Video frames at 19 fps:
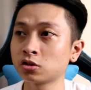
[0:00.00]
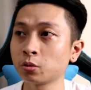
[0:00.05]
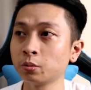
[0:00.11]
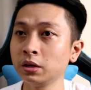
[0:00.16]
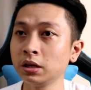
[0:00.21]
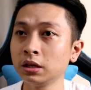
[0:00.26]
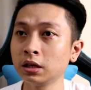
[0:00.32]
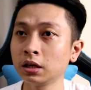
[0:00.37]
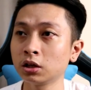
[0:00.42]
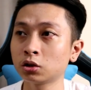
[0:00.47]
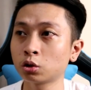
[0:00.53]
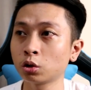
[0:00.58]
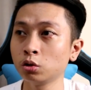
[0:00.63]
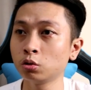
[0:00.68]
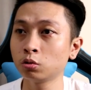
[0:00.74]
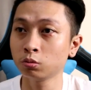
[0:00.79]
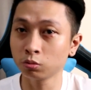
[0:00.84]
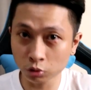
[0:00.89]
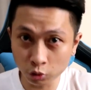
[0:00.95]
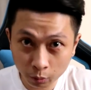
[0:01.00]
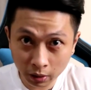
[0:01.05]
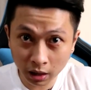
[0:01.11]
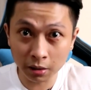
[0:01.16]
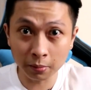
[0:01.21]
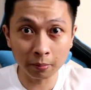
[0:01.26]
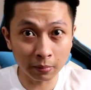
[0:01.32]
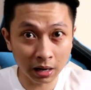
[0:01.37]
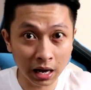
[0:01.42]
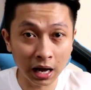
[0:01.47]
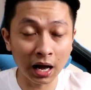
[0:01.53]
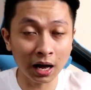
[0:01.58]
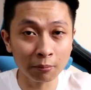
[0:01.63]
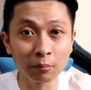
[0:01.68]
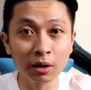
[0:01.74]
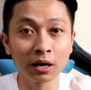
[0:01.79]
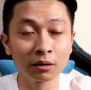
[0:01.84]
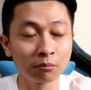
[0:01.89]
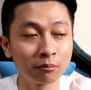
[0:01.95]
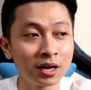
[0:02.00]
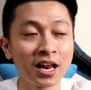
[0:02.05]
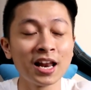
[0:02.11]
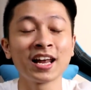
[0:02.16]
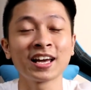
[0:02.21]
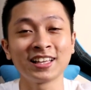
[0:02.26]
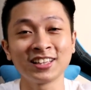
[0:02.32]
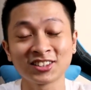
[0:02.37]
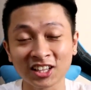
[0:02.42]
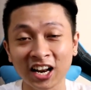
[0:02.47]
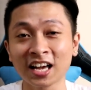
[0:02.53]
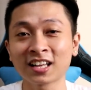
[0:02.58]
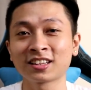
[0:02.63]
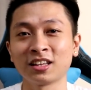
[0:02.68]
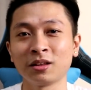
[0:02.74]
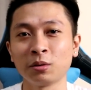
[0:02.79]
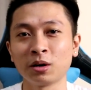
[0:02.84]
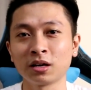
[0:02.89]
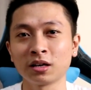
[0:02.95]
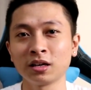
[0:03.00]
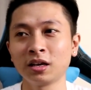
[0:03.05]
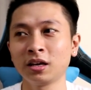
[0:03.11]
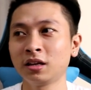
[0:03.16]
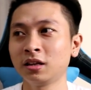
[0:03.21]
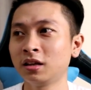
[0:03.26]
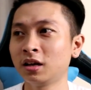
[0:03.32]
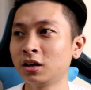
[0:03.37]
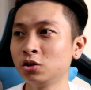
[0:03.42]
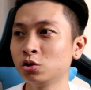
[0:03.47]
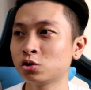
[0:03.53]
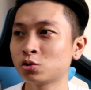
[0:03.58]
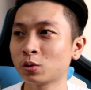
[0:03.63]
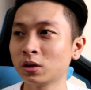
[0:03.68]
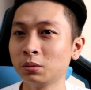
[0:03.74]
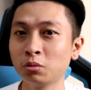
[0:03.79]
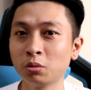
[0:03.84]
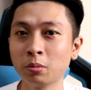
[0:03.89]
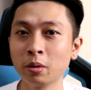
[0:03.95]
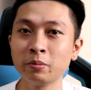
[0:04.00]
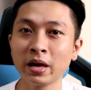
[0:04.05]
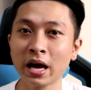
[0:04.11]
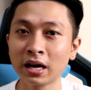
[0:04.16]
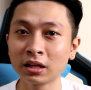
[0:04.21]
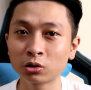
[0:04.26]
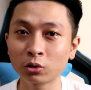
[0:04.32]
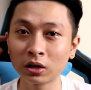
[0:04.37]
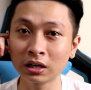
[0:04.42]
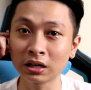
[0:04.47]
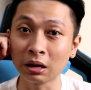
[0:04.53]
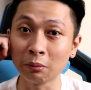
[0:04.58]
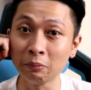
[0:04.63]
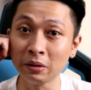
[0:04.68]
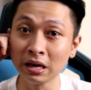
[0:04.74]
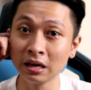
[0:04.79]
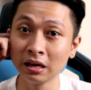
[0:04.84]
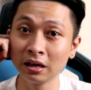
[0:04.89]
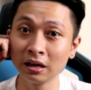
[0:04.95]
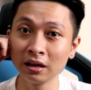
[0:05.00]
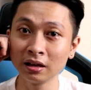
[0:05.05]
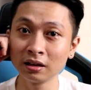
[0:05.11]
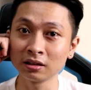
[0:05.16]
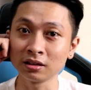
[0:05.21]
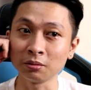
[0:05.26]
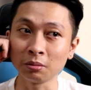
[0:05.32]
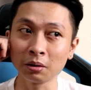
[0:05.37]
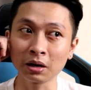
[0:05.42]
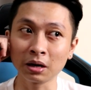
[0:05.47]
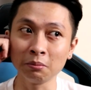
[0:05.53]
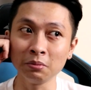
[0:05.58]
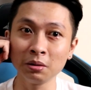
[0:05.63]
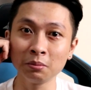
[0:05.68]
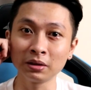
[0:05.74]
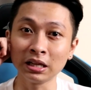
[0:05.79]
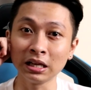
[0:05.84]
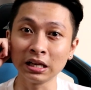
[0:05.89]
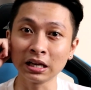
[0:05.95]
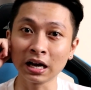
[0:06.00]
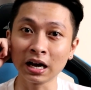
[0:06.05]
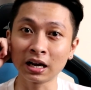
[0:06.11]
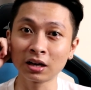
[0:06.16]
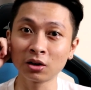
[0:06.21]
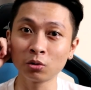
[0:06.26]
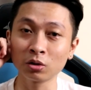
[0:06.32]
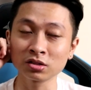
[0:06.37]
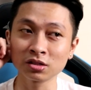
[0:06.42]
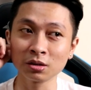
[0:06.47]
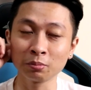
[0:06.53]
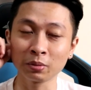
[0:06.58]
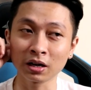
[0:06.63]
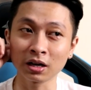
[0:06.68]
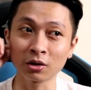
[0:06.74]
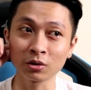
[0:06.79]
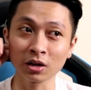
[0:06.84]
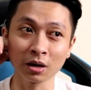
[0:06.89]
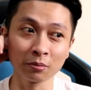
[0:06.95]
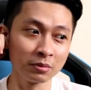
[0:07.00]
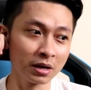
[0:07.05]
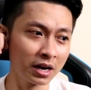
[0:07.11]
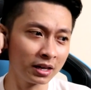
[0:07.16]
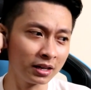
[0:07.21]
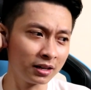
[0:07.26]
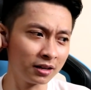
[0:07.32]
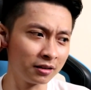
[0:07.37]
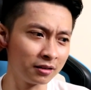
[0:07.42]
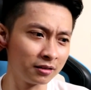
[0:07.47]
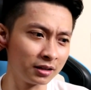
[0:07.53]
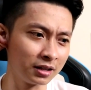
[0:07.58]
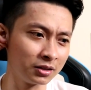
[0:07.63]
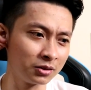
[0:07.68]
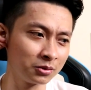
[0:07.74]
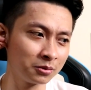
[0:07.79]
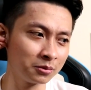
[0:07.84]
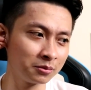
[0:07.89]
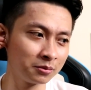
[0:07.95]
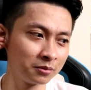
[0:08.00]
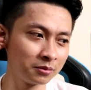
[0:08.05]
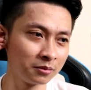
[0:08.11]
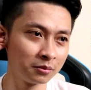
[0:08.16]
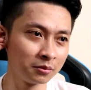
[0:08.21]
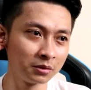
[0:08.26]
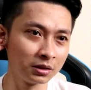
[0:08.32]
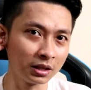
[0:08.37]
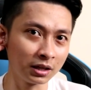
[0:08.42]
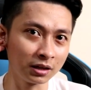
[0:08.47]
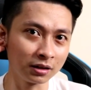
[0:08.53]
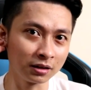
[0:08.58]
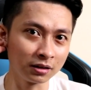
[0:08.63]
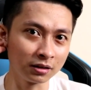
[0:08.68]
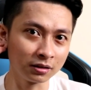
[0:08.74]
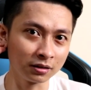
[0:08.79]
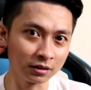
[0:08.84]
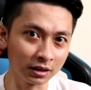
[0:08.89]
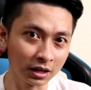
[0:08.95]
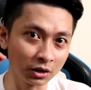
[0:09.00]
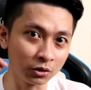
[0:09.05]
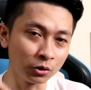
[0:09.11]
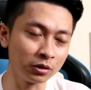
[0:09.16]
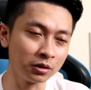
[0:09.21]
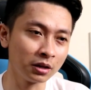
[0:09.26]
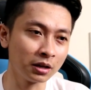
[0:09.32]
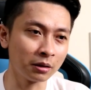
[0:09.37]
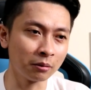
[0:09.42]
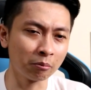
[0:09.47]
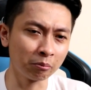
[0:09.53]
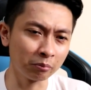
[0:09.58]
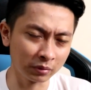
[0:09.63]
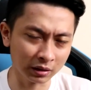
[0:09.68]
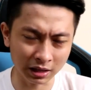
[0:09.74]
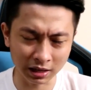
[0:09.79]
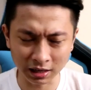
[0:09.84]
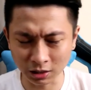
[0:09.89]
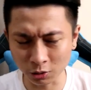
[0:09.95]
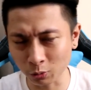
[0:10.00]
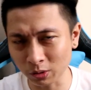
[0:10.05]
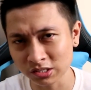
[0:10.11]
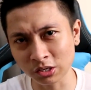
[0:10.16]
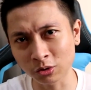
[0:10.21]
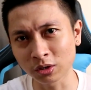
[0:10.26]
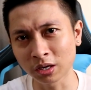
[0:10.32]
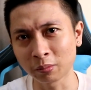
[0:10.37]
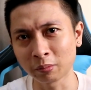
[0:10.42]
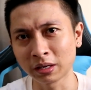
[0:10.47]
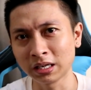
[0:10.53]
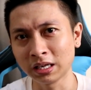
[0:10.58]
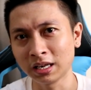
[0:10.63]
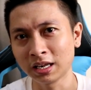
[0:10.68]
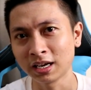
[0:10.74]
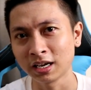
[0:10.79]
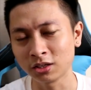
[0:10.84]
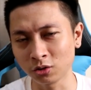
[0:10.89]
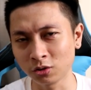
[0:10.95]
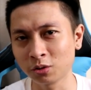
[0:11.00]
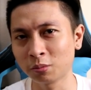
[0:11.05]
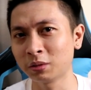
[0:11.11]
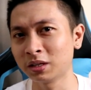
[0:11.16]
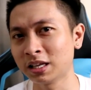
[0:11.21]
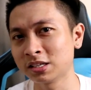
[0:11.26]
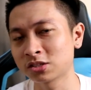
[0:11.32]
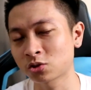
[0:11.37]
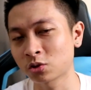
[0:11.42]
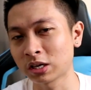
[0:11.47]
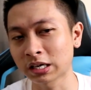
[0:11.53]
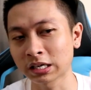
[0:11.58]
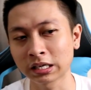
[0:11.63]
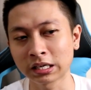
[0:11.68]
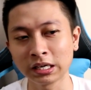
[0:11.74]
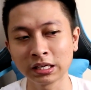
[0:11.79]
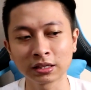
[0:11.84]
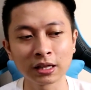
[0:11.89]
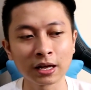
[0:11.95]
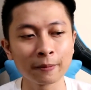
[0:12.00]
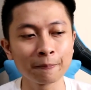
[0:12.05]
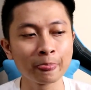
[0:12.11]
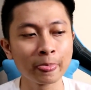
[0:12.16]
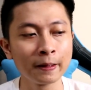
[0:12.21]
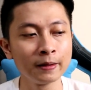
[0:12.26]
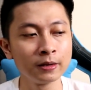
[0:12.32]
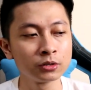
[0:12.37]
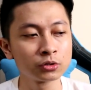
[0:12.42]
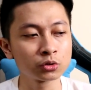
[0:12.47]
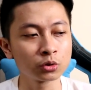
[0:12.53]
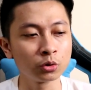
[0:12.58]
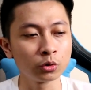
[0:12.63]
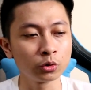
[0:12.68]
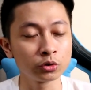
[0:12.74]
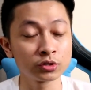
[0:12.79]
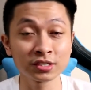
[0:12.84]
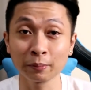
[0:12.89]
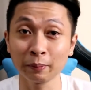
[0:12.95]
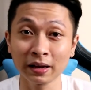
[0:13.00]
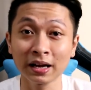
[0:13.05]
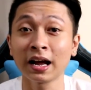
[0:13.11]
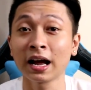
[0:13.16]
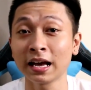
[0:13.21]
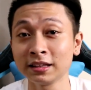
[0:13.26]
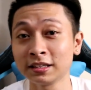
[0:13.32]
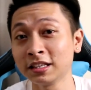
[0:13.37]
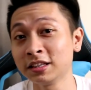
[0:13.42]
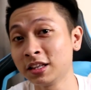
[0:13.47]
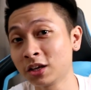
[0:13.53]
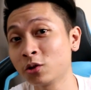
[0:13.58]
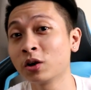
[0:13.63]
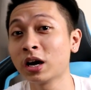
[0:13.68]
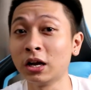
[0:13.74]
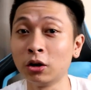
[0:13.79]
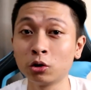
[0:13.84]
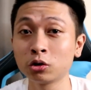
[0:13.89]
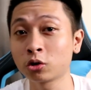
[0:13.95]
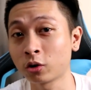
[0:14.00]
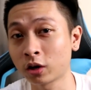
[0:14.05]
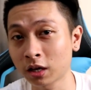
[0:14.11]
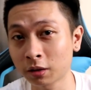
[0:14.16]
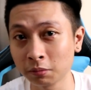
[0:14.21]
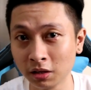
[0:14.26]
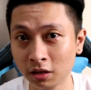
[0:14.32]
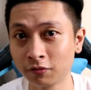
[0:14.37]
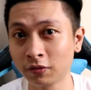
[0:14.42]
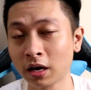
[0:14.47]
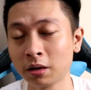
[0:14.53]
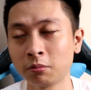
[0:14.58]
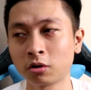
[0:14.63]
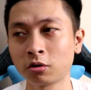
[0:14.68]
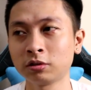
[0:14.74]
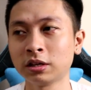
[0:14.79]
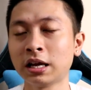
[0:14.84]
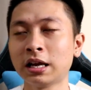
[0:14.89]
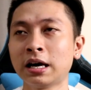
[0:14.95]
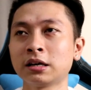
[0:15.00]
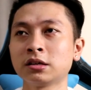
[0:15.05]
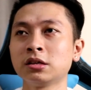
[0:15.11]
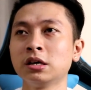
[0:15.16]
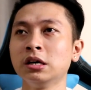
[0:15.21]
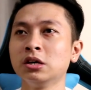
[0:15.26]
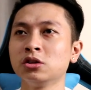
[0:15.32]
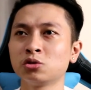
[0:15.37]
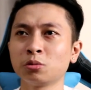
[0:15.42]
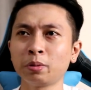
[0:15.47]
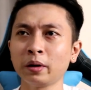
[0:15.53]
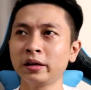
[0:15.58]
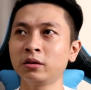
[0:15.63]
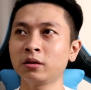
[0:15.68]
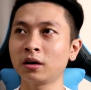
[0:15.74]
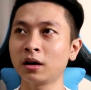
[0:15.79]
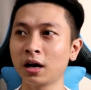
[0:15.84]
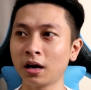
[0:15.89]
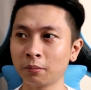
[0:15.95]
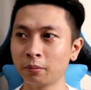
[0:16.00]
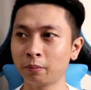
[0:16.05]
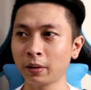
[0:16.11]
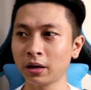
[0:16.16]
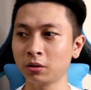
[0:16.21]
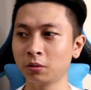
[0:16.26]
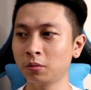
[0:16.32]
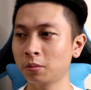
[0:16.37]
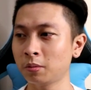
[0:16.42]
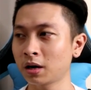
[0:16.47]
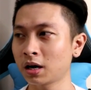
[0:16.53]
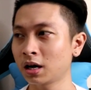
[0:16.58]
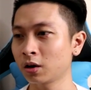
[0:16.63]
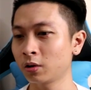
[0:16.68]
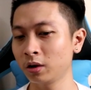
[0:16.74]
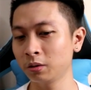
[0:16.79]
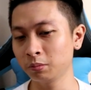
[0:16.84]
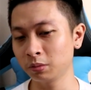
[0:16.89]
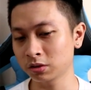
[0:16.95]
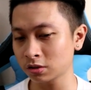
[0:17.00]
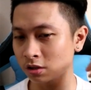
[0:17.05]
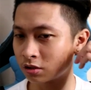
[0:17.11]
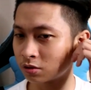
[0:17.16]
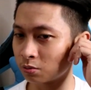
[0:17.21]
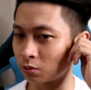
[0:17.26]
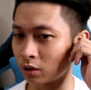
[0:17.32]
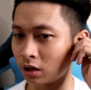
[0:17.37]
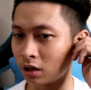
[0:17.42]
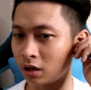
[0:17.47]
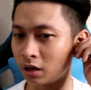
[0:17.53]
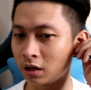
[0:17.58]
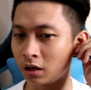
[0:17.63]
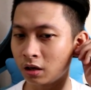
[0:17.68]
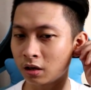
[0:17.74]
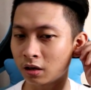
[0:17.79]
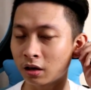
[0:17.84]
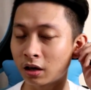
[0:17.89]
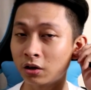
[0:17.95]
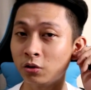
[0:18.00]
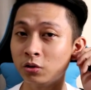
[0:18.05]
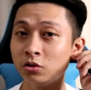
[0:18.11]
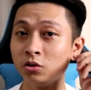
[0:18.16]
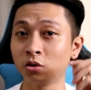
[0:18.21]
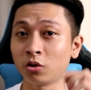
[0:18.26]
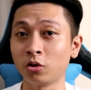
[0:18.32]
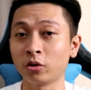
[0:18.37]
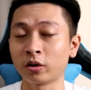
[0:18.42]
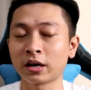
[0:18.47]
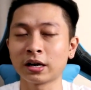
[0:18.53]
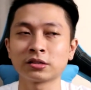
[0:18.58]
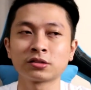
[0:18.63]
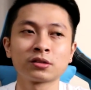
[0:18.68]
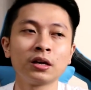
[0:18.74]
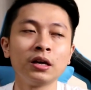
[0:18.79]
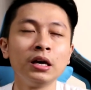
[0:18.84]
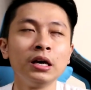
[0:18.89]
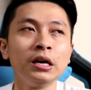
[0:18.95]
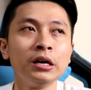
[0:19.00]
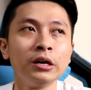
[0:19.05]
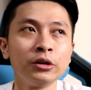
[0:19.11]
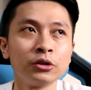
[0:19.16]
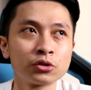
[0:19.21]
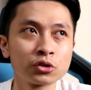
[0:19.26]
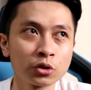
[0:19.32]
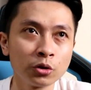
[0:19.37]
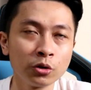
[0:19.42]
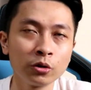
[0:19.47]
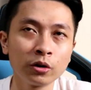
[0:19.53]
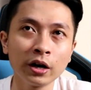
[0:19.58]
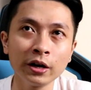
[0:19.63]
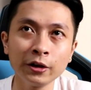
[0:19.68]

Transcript: so meaning ito yung, yung mga mahabang malalaking truck, di ba? And uh, usually bumabiyahe ito ng gabi. Di ba? Gabi, madaling araw kasi pag ako nabiyahe ng ano, ng ganun, na, na luwas ako ng Manila, yun yung madalas ko nakikita. So, sa pagkakaintindi ko, ganun, correct me if I'm wrong na lang. So, paano, ka nga, paano mo magagawa yung business mo? Eh, ganun yung oras. So,